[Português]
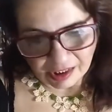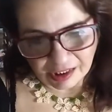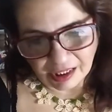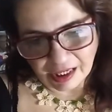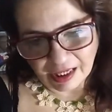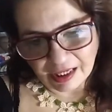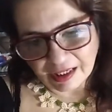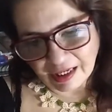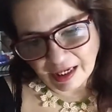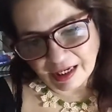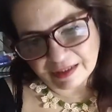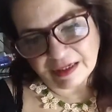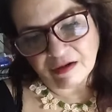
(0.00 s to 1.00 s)
que ele
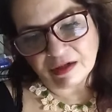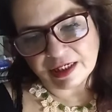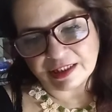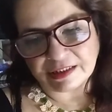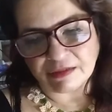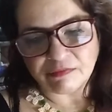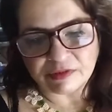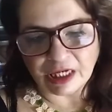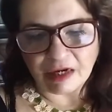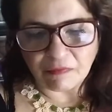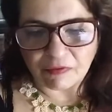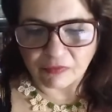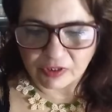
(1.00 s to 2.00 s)
é da coleção
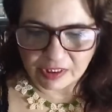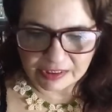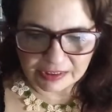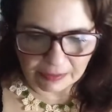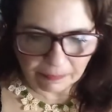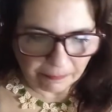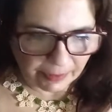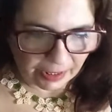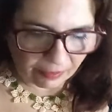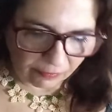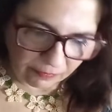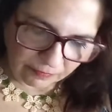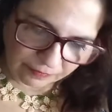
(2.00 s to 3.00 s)
Tempo Municipal,